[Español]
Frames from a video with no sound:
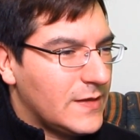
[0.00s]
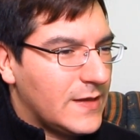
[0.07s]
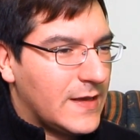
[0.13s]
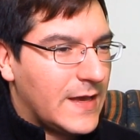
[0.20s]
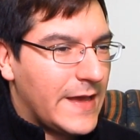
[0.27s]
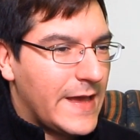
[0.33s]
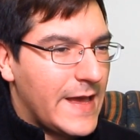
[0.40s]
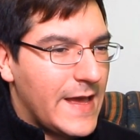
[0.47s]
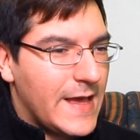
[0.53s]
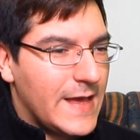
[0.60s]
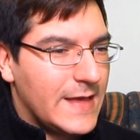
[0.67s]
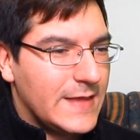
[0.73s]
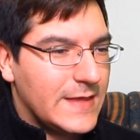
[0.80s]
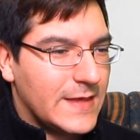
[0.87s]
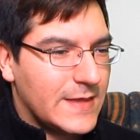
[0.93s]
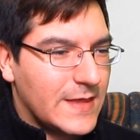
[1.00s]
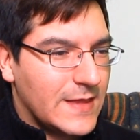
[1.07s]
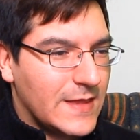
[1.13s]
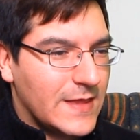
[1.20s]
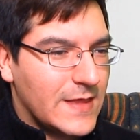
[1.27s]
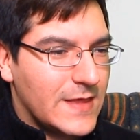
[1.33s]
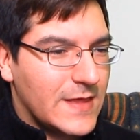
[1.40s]
Ah, ya, ya,
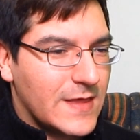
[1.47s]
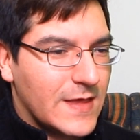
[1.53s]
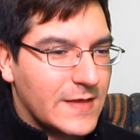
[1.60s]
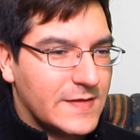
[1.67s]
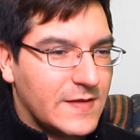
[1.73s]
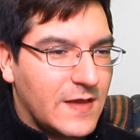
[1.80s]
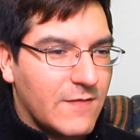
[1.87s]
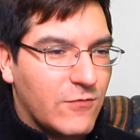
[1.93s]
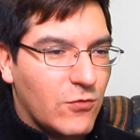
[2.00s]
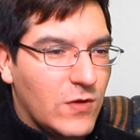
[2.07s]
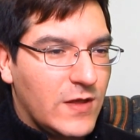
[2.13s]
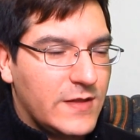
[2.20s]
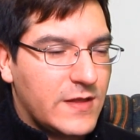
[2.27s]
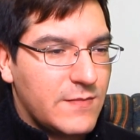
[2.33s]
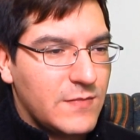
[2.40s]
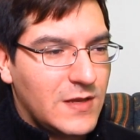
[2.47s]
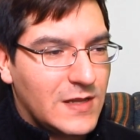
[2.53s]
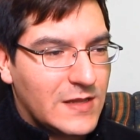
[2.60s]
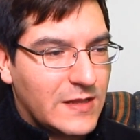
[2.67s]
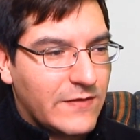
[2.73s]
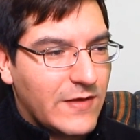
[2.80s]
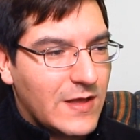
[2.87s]
ya, ya, Así que Brulé también
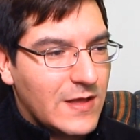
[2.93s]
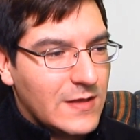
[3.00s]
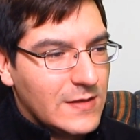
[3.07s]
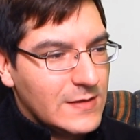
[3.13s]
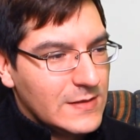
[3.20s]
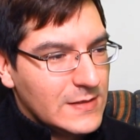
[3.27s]
estaba...